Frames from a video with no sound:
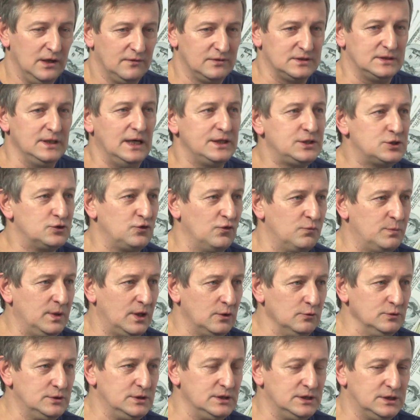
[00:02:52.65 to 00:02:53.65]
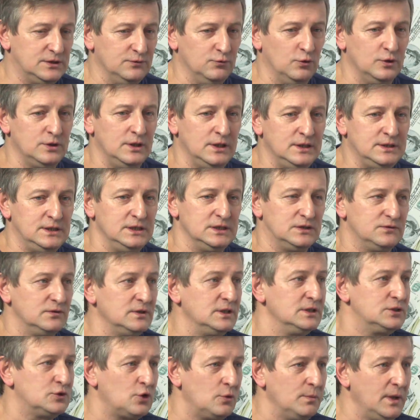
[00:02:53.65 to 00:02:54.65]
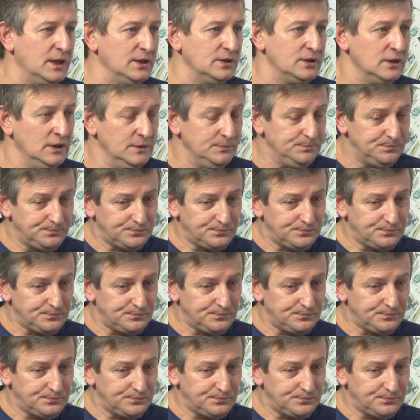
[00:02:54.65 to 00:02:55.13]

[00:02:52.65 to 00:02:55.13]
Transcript: Вы знаете, что в Беларуси сегодня единственный инструмент –